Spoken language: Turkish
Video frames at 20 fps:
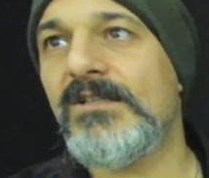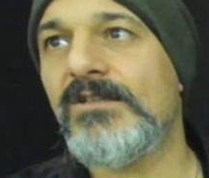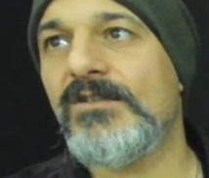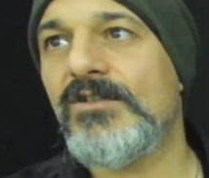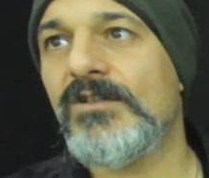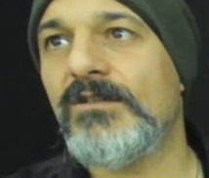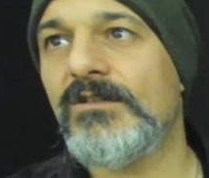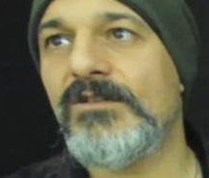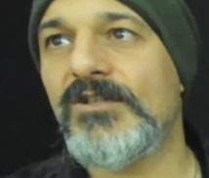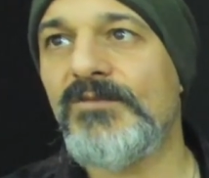
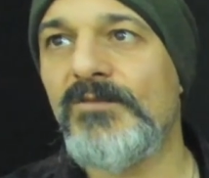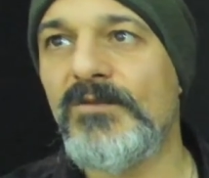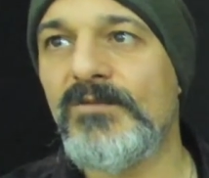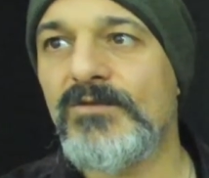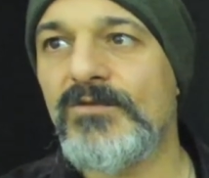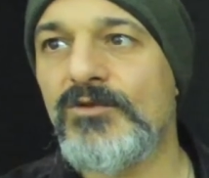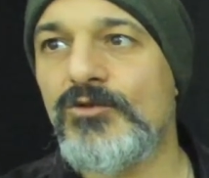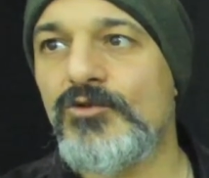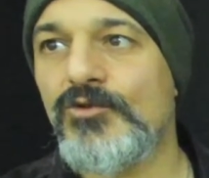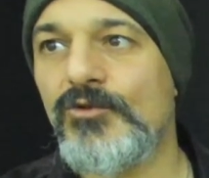
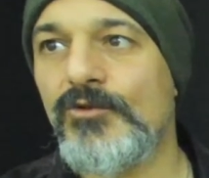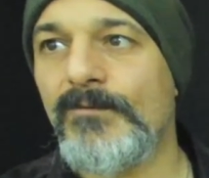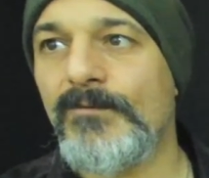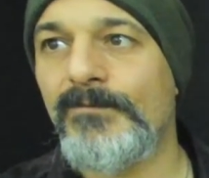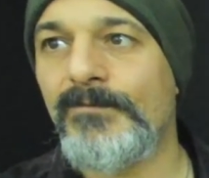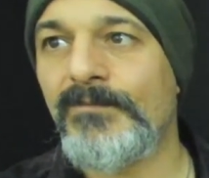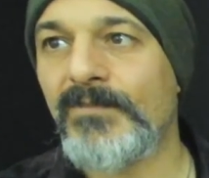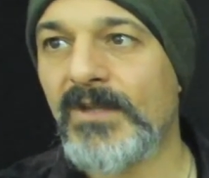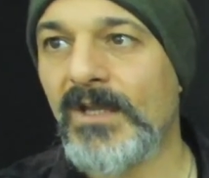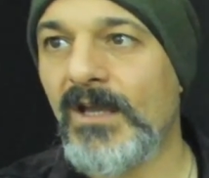çalışmamız şu.
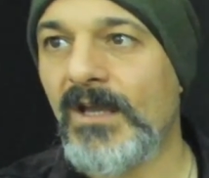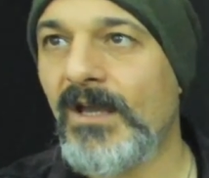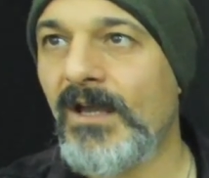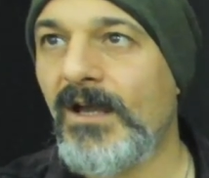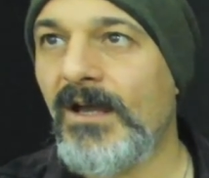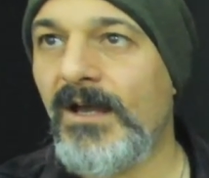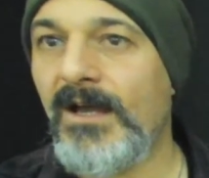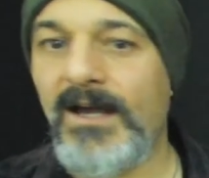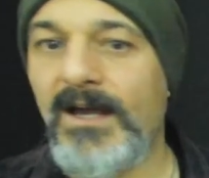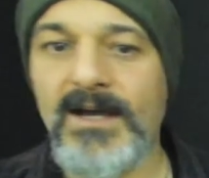
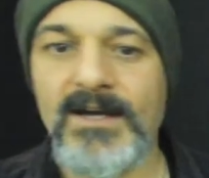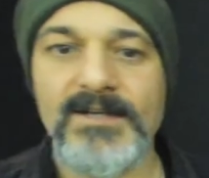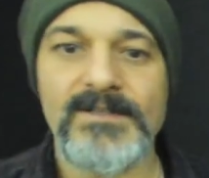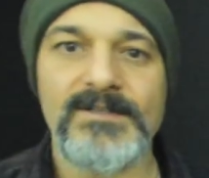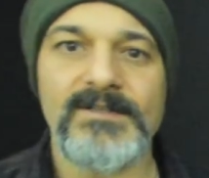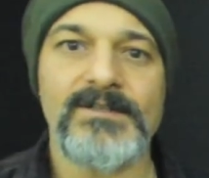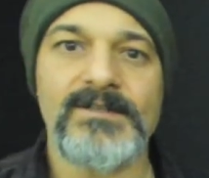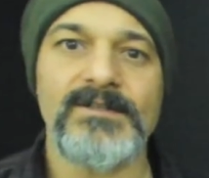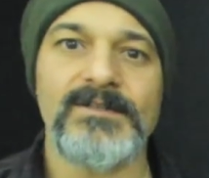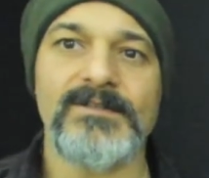Her
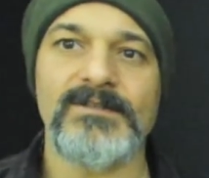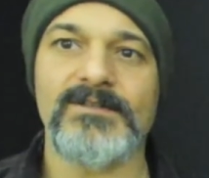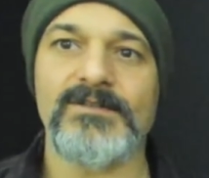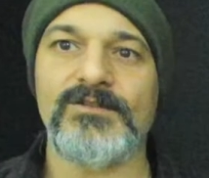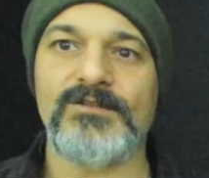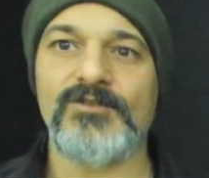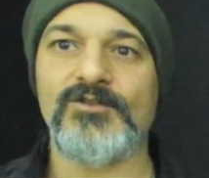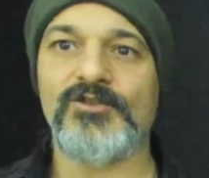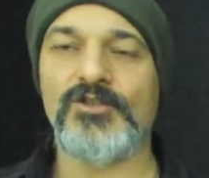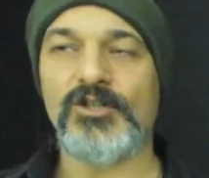
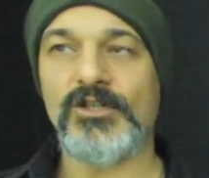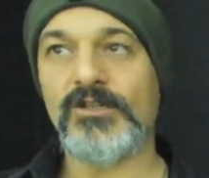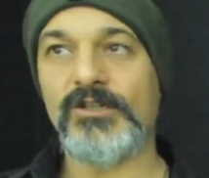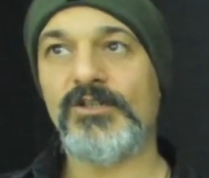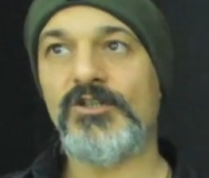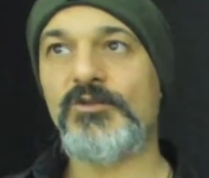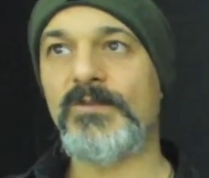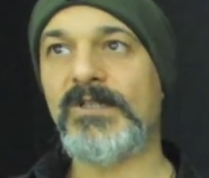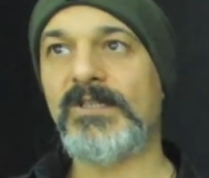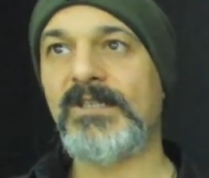
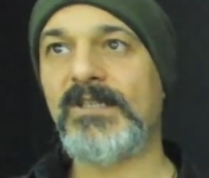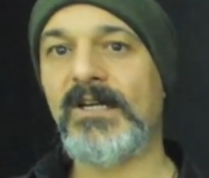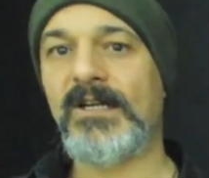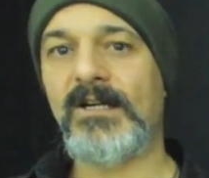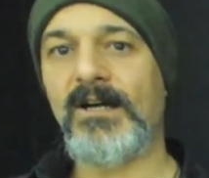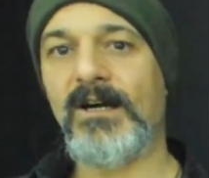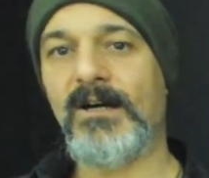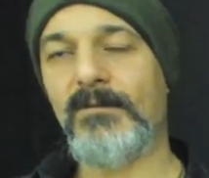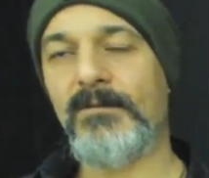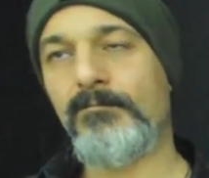
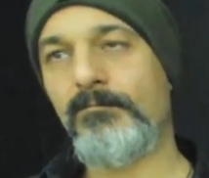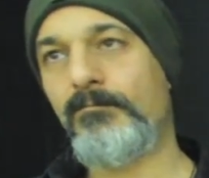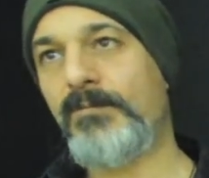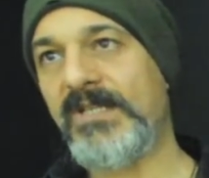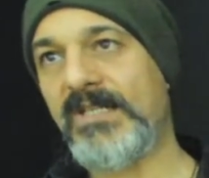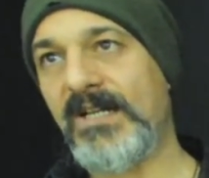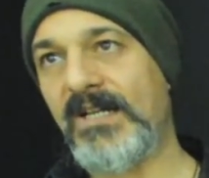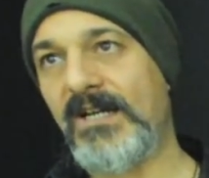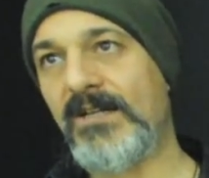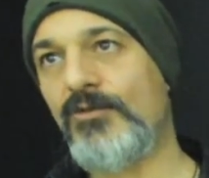çalışmada
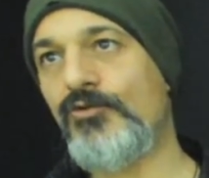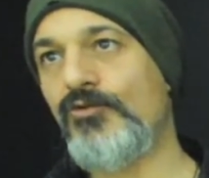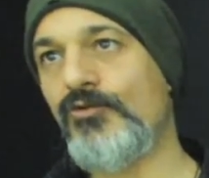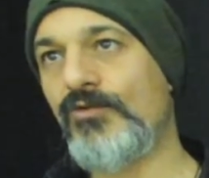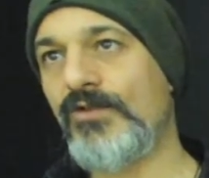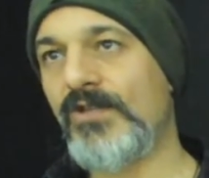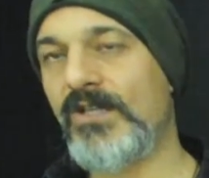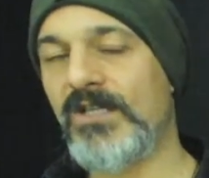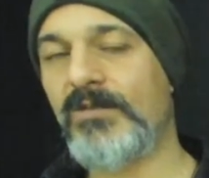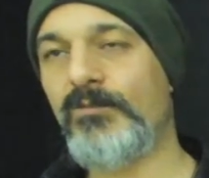bir ay
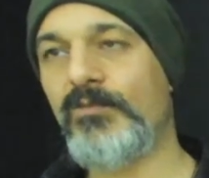sürecek.